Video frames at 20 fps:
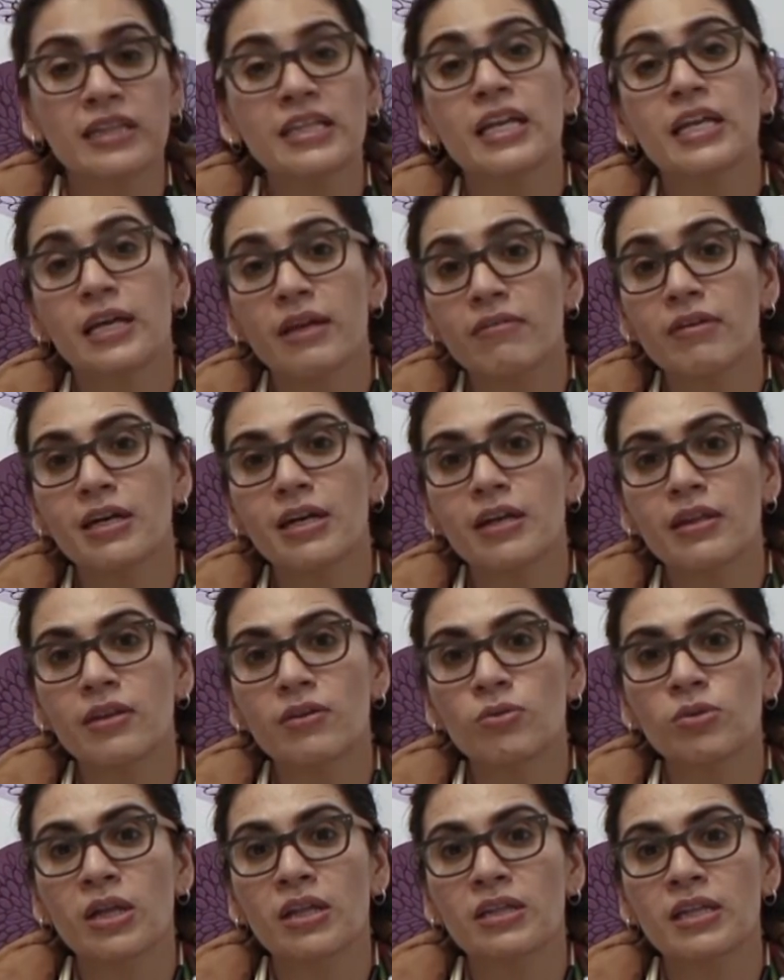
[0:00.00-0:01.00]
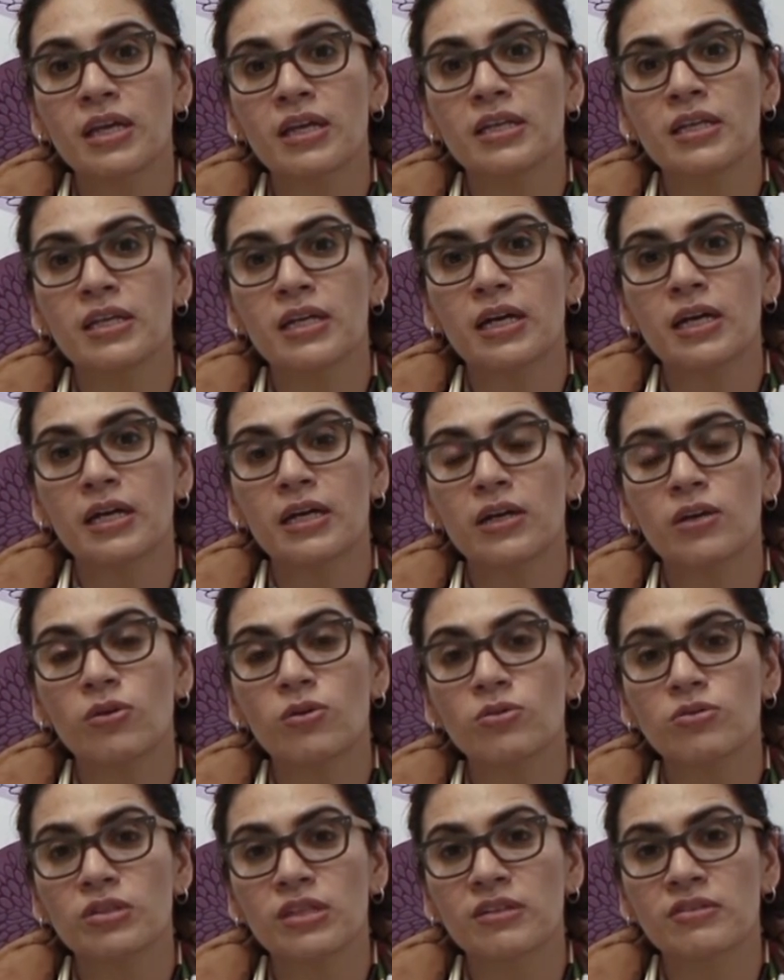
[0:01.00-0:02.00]
¿Qué tiene que ver la deuda técnica en
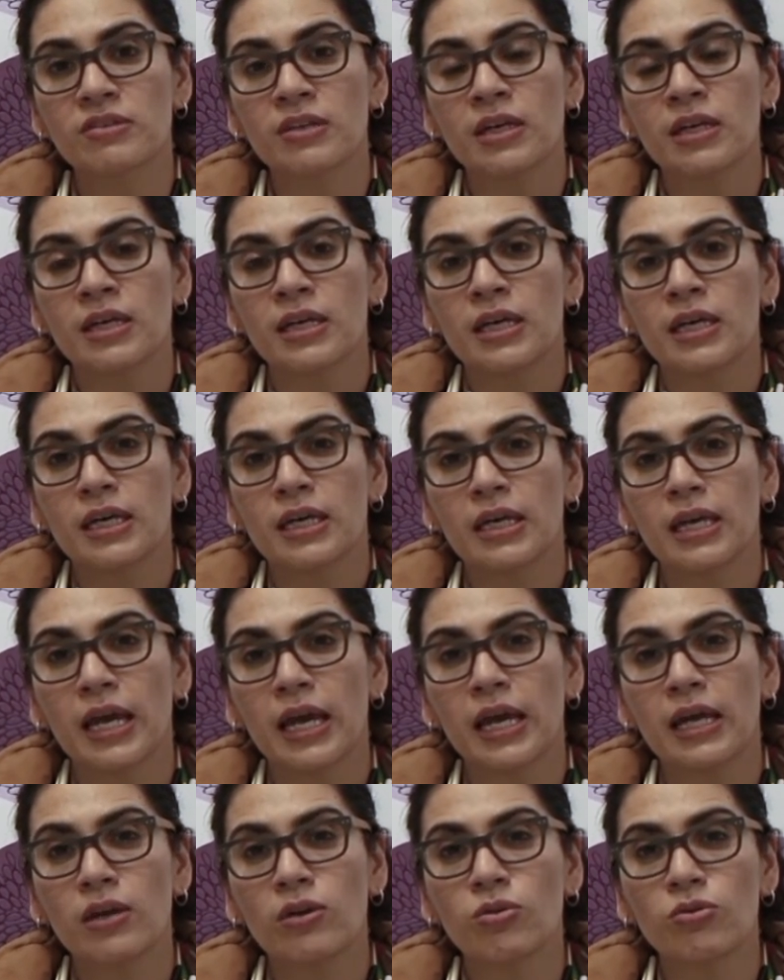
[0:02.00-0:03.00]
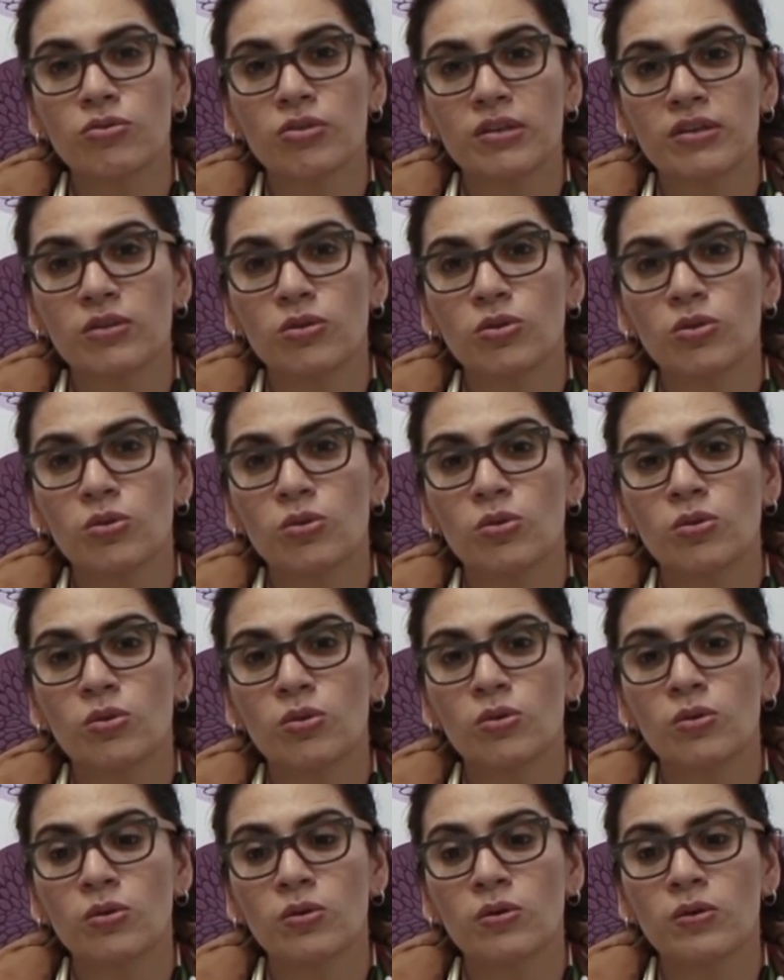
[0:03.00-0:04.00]
cosas que
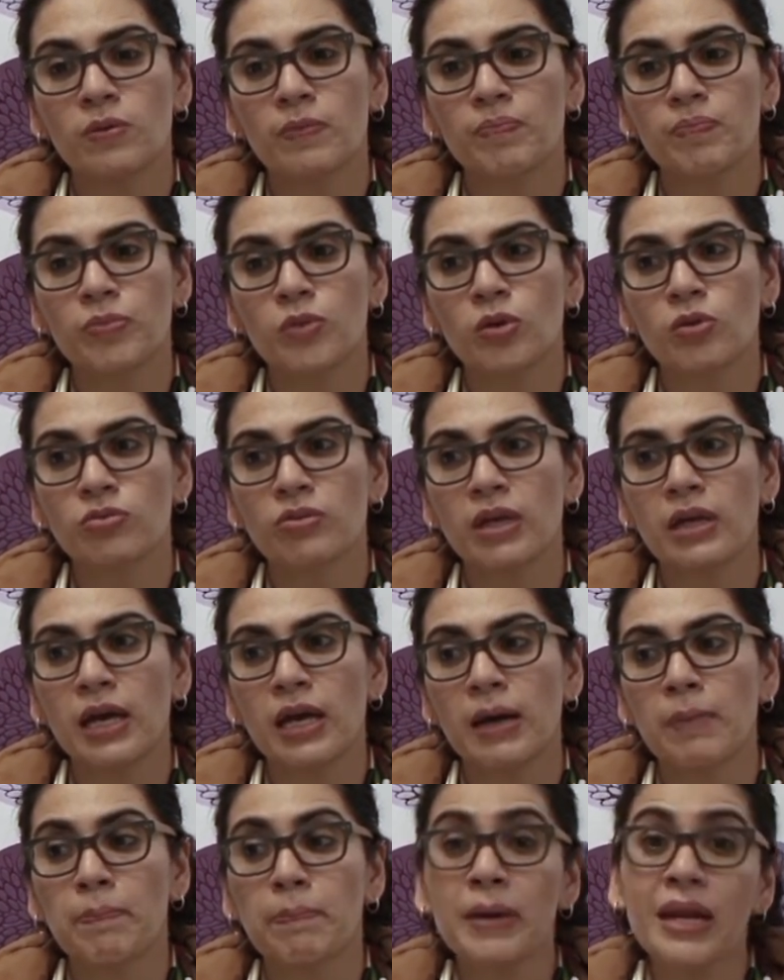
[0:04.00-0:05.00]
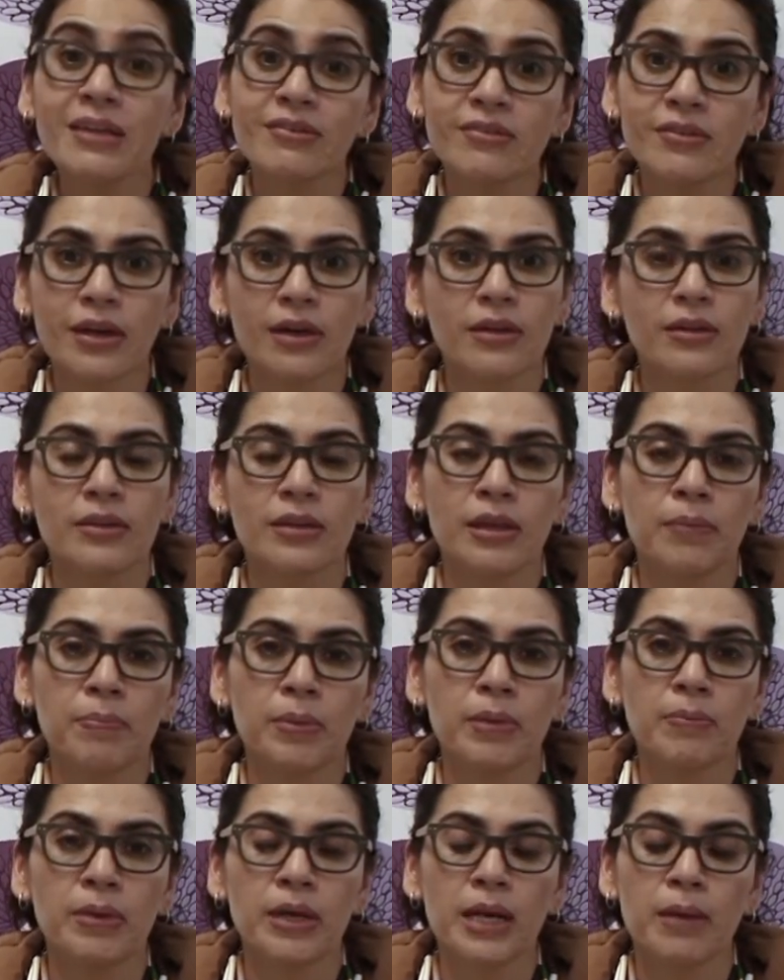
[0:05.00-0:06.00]
no, se aprecian de
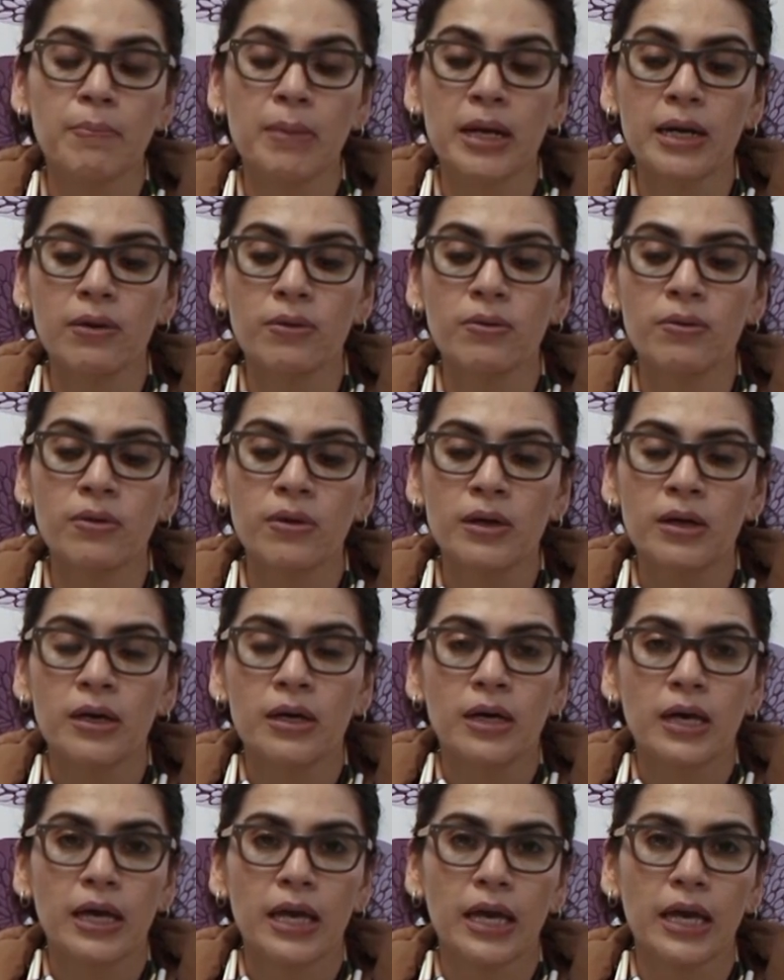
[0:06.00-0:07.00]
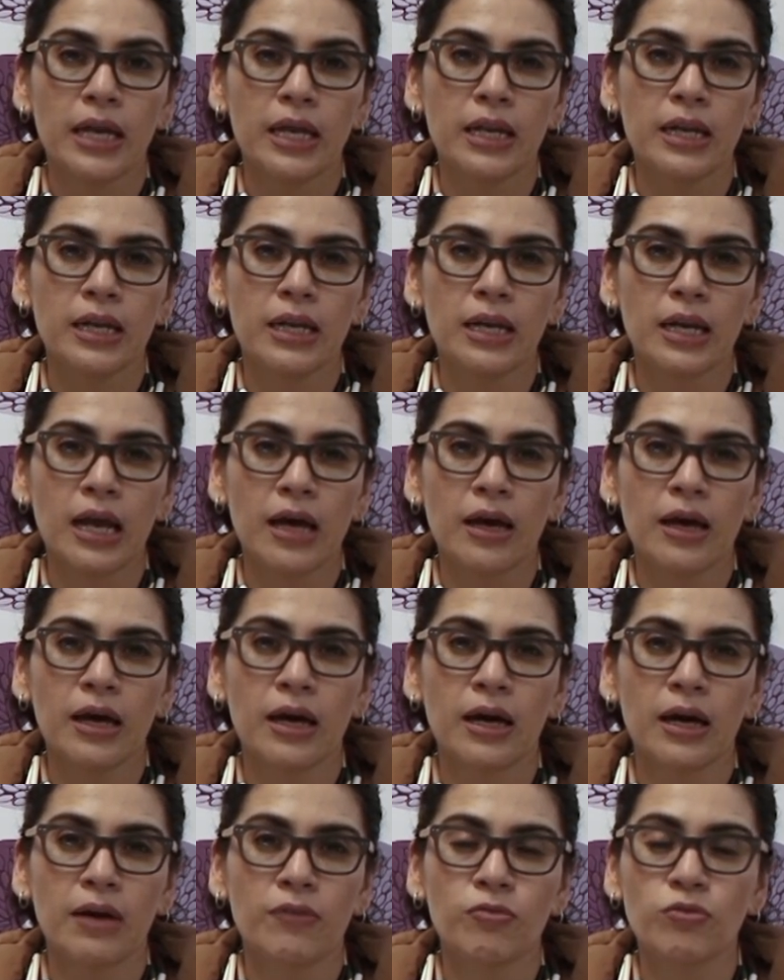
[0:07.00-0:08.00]
primera mano en
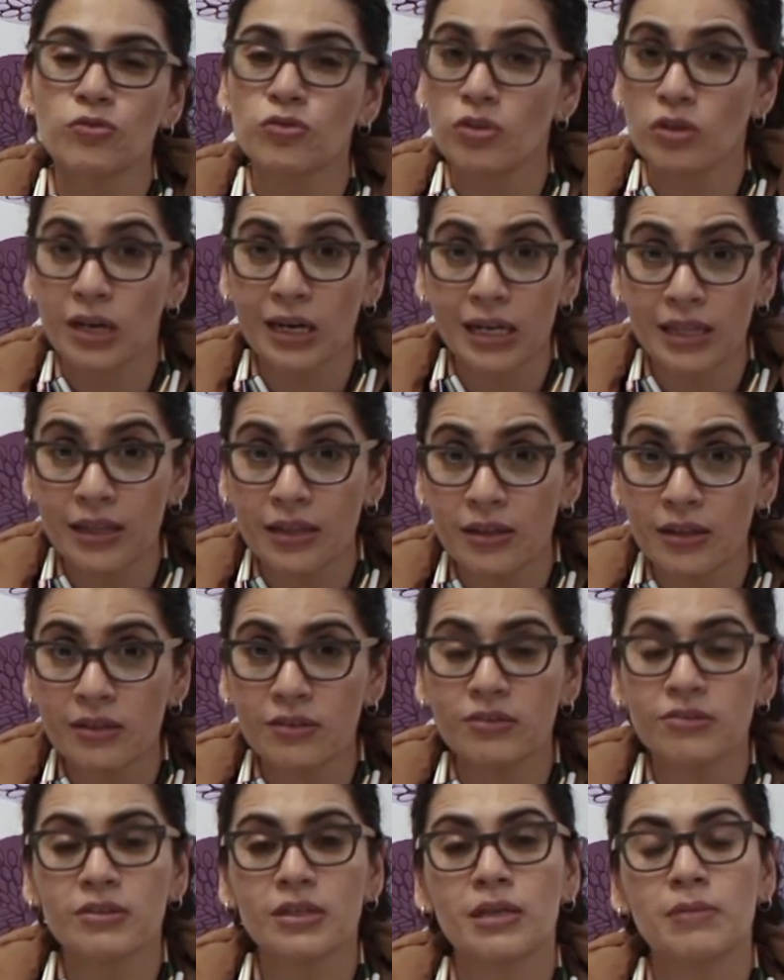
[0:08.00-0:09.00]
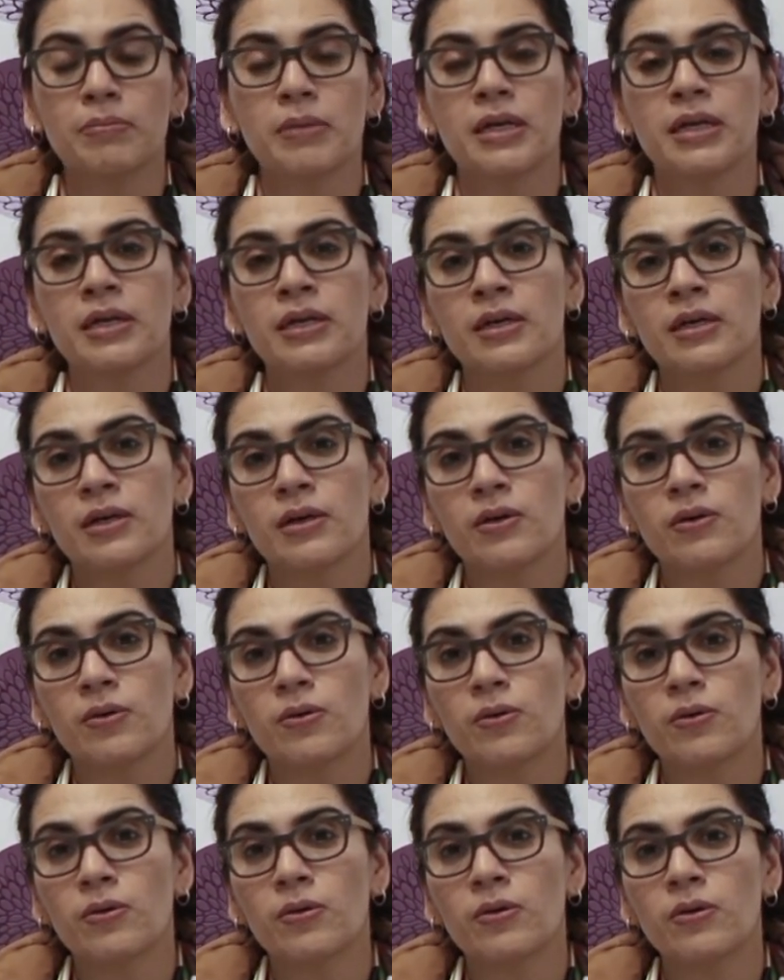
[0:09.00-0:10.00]
la funcionalidad del sistema
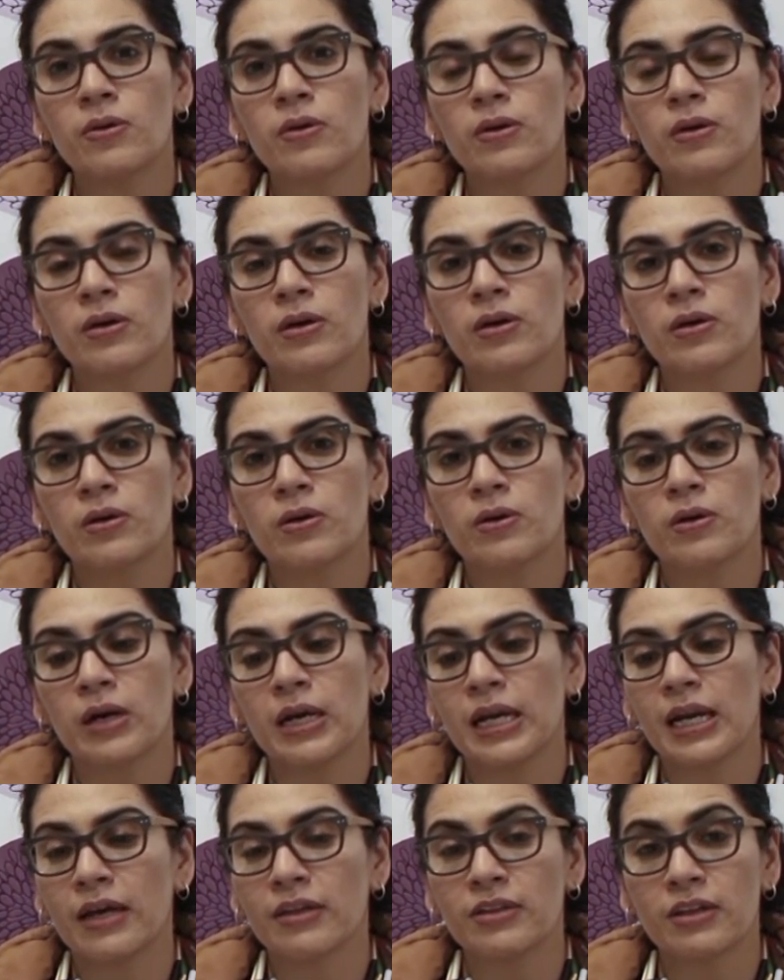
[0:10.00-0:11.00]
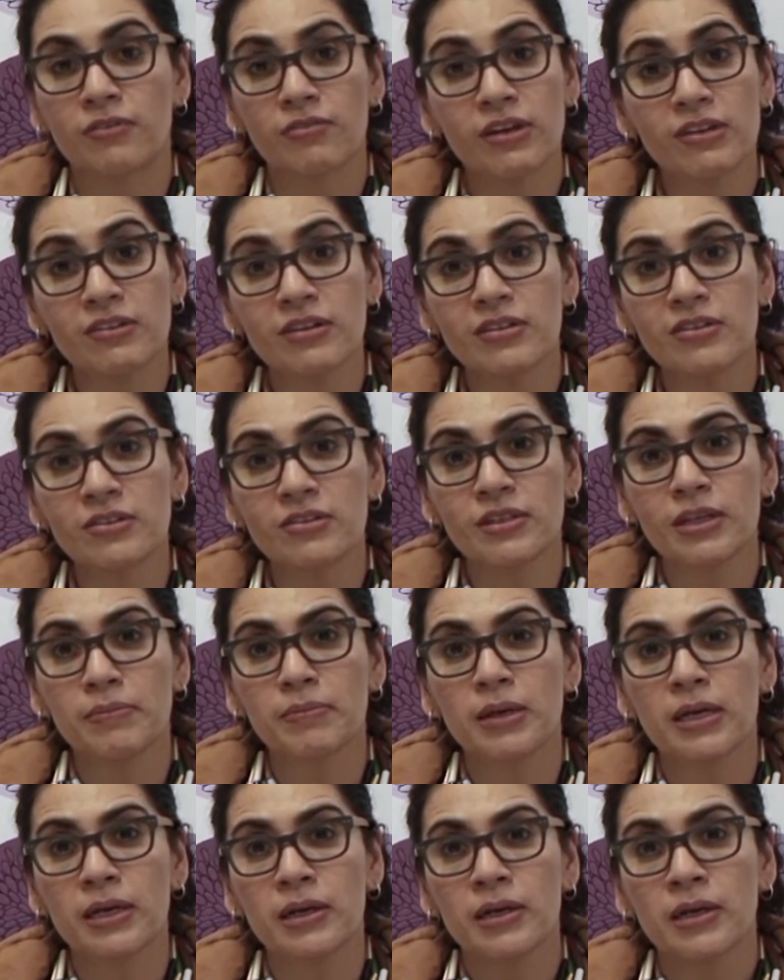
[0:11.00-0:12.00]
o en la interfaz del
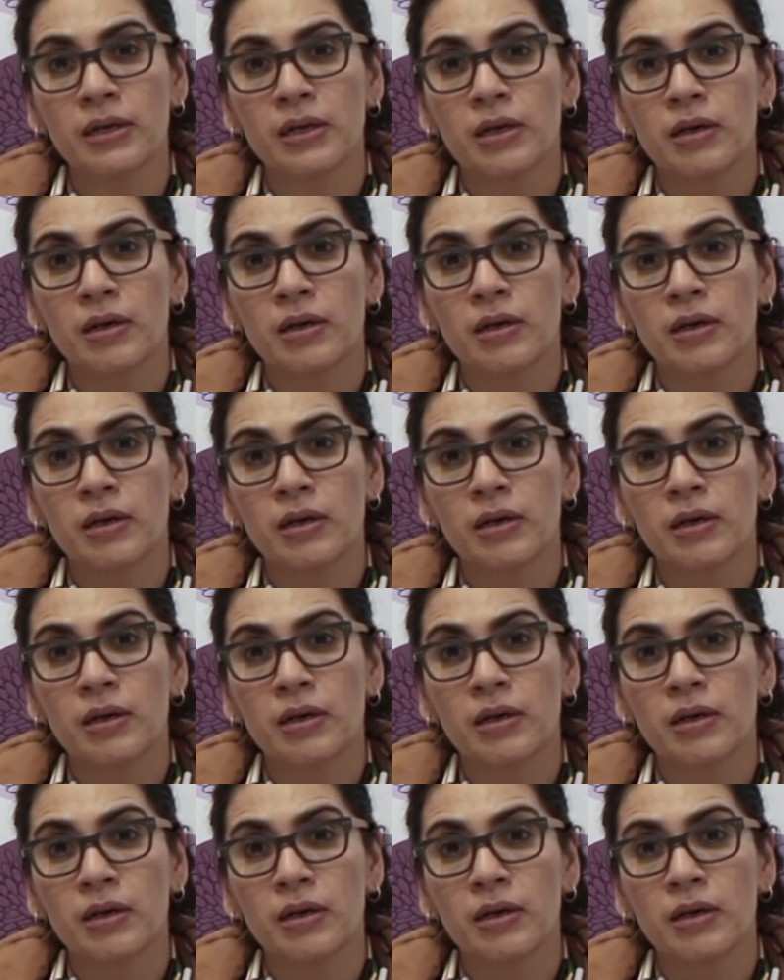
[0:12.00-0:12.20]
sistema?